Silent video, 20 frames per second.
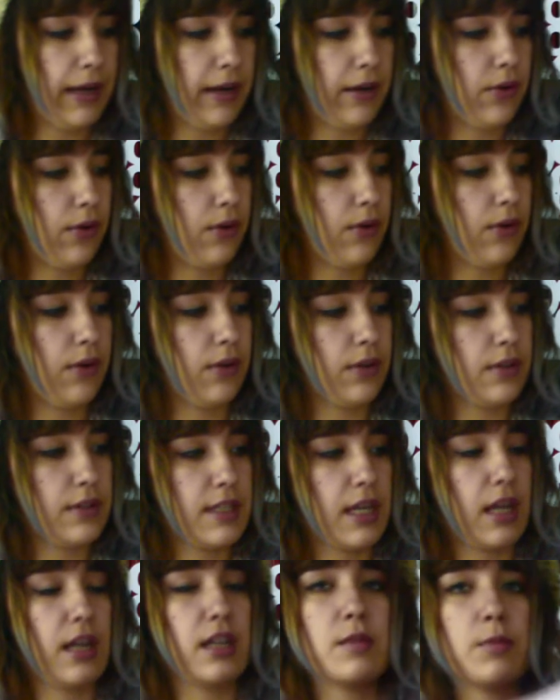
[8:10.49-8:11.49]

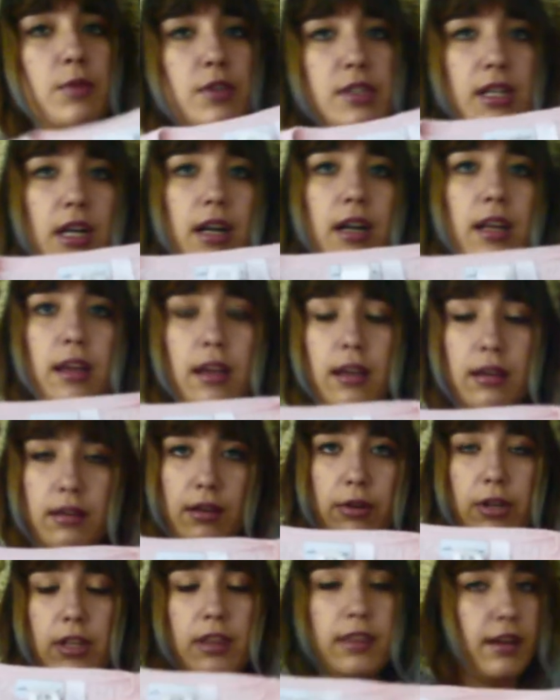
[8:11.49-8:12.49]
pero ya les
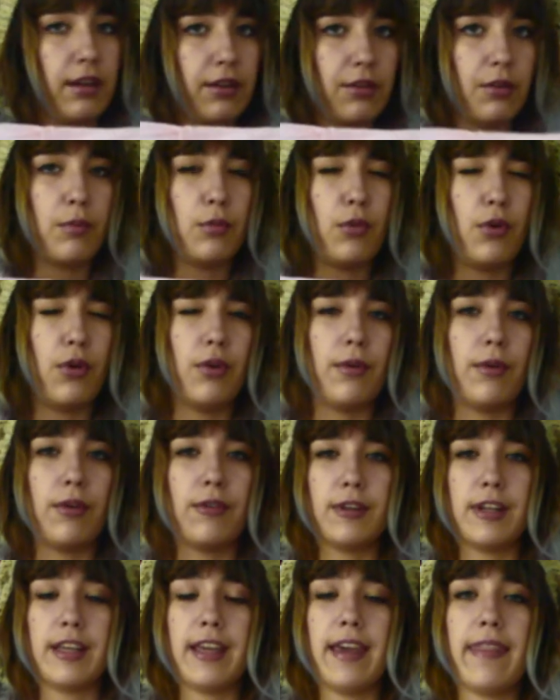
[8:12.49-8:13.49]
mostraré ahorita
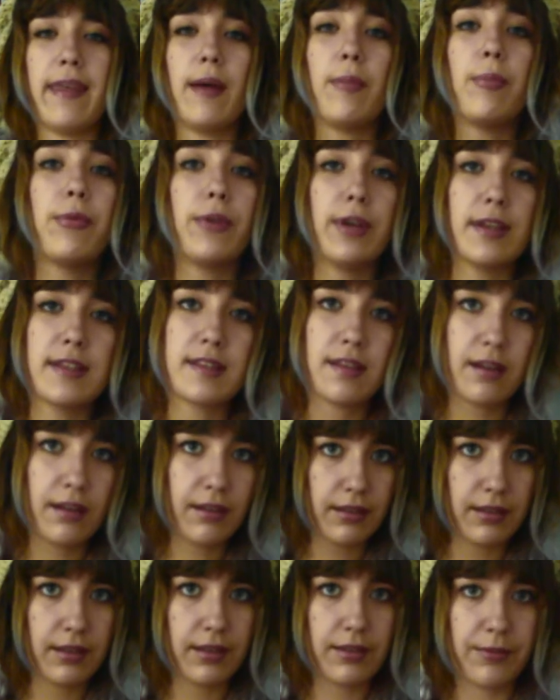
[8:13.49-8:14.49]
cómo queda
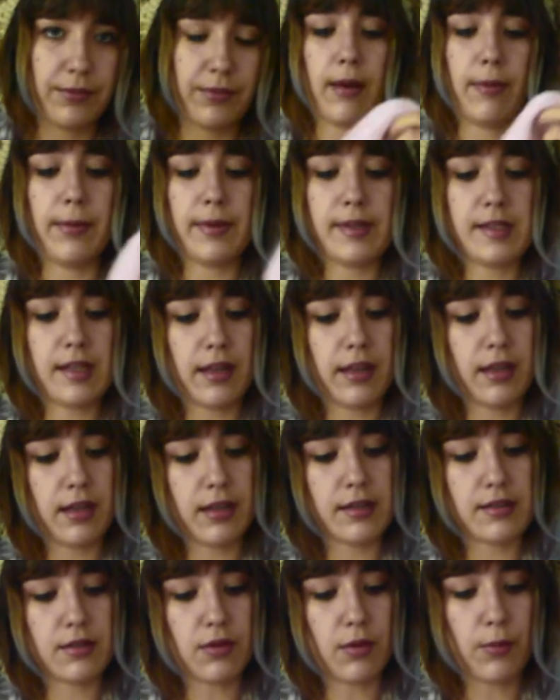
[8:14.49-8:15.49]
puesta, que a
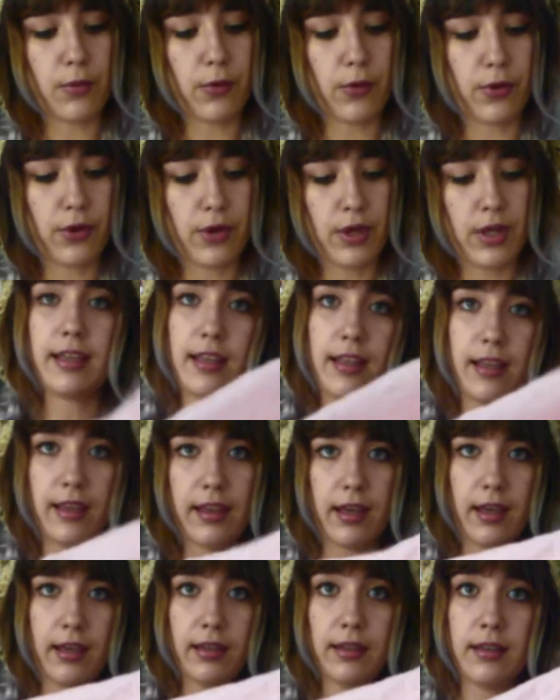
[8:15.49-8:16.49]
pesar de que es como
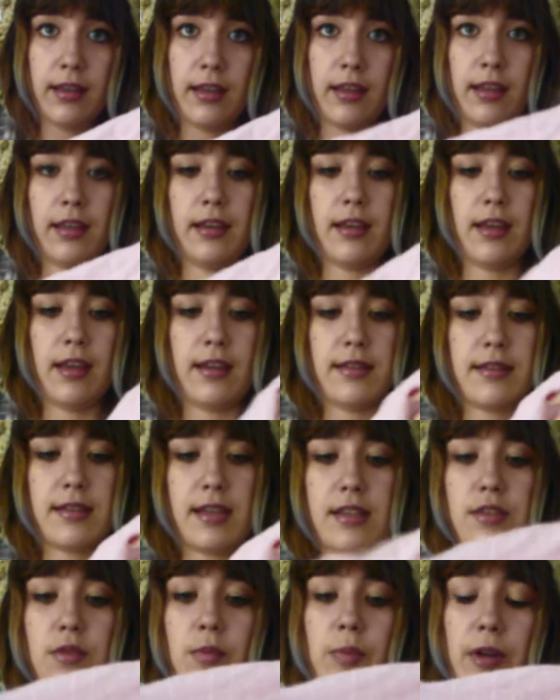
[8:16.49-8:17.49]
tejida,
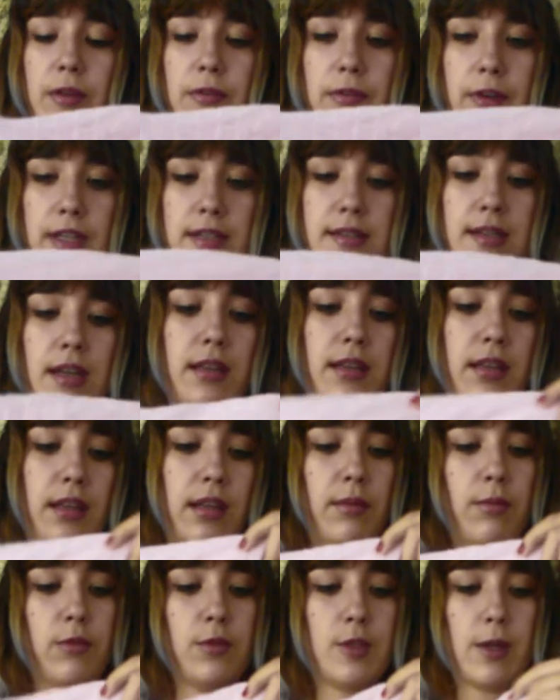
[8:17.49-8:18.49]
está súper fresca
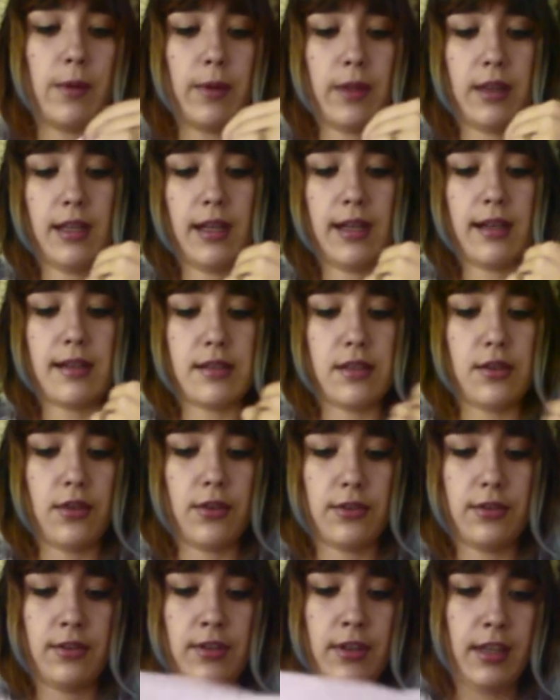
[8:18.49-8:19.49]
y tiene mucha
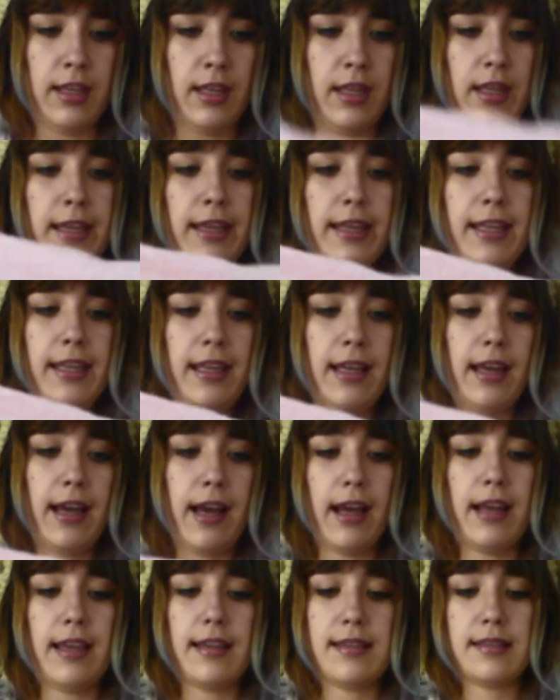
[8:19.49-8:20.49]
ventilación.
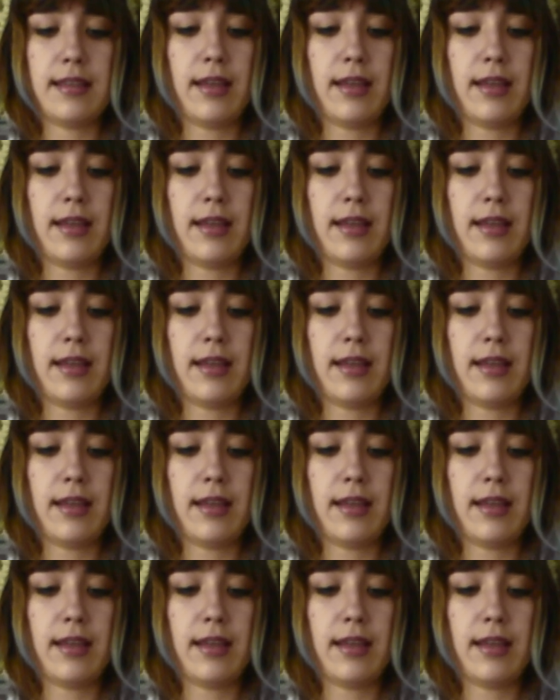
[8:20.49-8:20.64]
Y a